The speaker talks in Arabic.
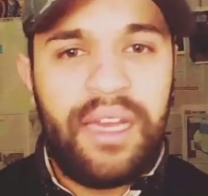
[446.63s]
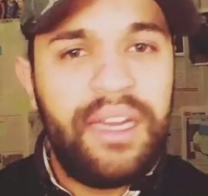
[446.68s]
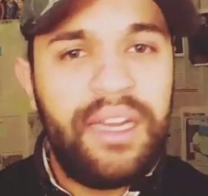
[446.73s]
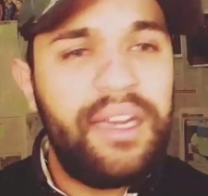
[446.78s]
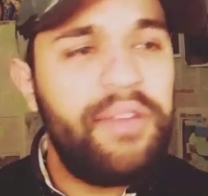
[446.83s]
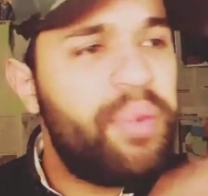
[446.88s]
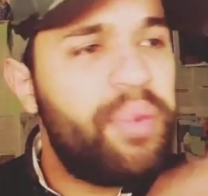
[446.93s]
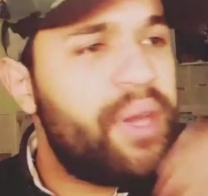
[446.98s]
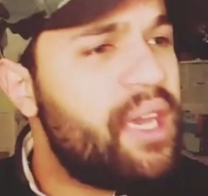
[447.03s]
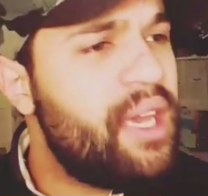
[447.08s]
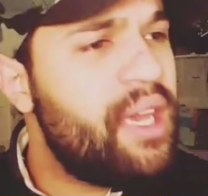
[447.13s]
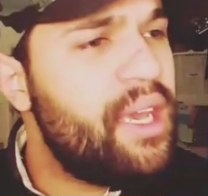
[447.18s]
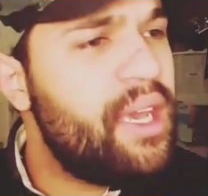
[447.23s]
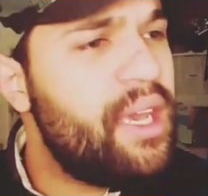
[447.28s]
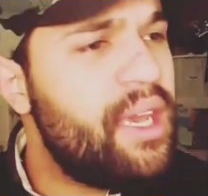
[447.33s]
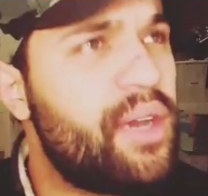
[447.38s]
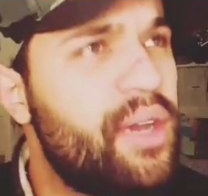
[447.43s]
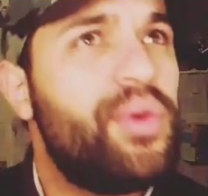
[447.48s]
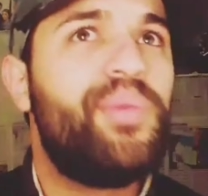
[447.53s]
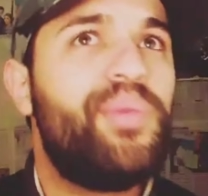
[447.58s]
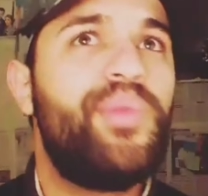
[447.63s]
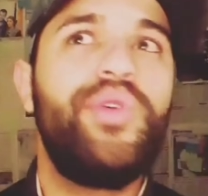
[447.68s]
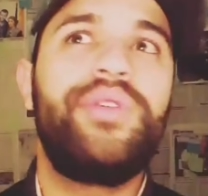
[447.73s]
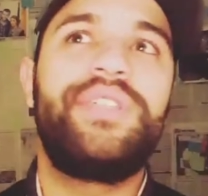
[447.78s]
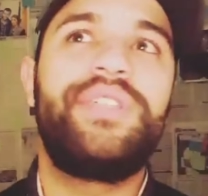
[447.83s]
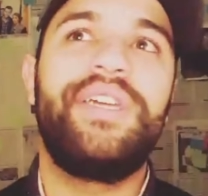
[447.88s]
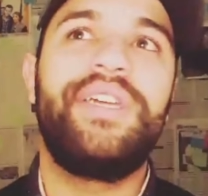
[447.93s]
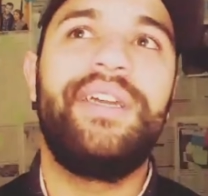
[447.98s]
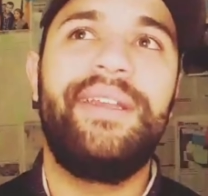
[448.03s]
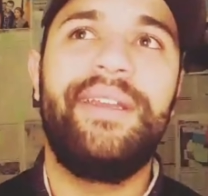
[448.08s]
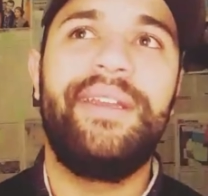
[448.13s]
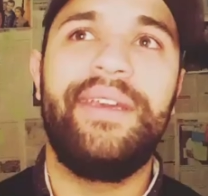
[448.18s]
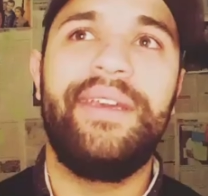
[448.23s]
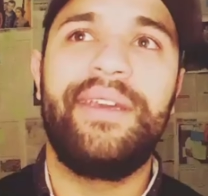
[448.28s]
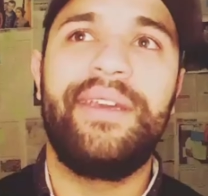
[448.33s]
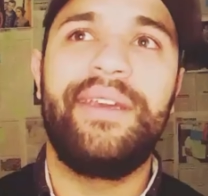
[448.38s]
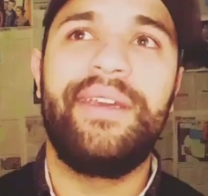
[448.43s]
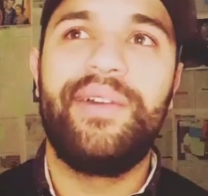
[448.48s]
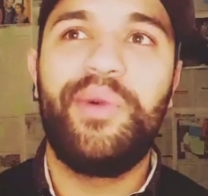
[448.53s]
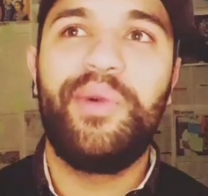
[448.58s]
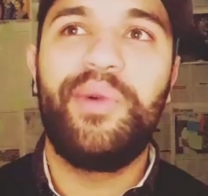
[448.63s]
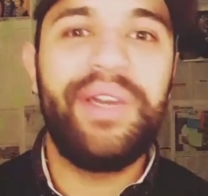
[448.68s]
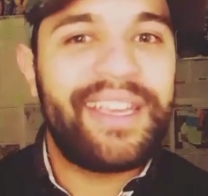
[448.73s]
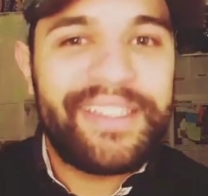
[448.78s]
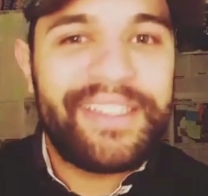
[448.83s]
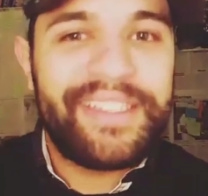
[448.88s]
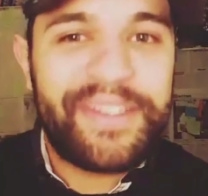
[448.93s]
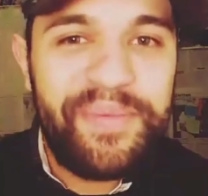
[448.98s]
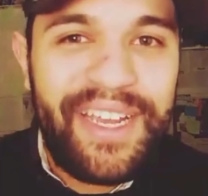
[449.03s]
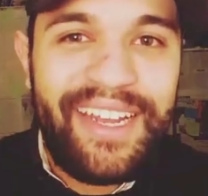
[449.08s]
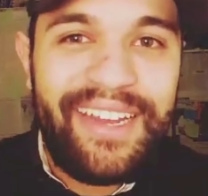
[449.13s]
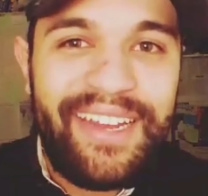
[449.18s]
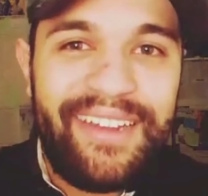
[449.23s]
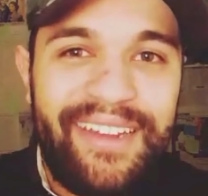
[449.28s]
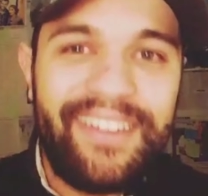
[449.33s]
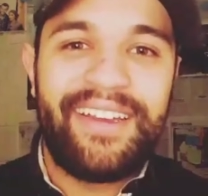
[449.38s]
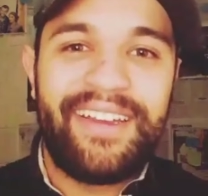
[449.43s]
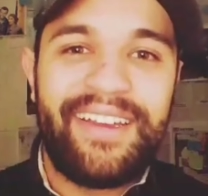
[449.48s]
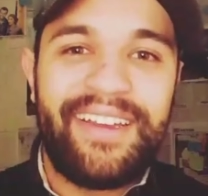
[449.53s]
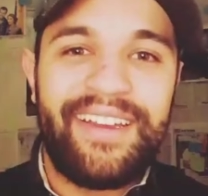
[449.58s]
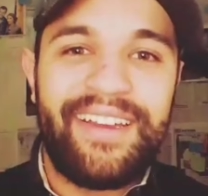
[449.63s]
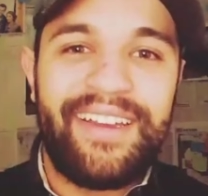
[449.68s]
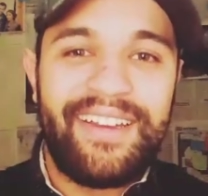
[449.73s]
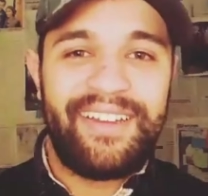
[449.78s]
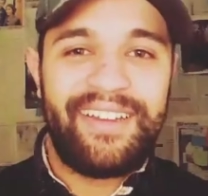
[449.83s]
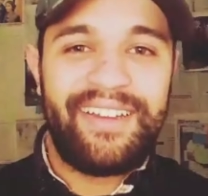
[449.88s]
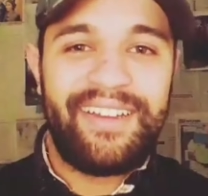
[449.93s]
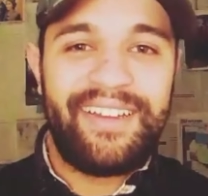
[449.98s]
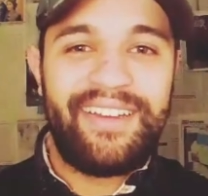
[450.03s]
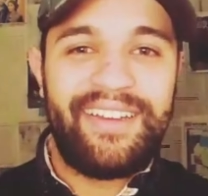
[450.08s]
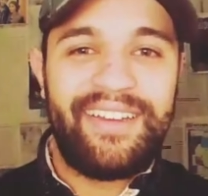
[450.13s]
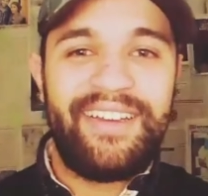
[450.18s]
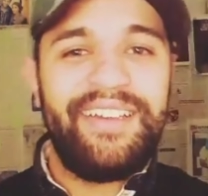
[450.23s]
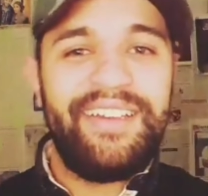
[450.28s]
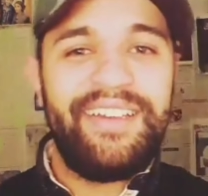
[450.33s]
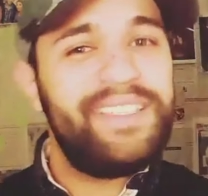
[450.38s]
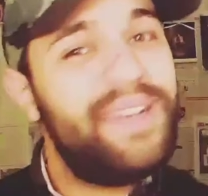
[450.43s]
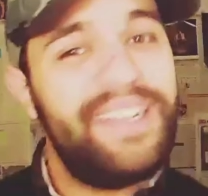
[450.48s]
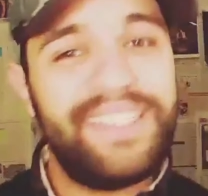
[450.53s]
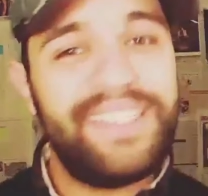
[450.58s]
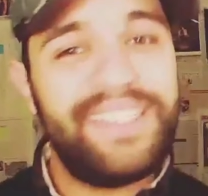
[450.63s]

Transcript: نبغيك ونموت عليك ولكن سمح لي سمح لي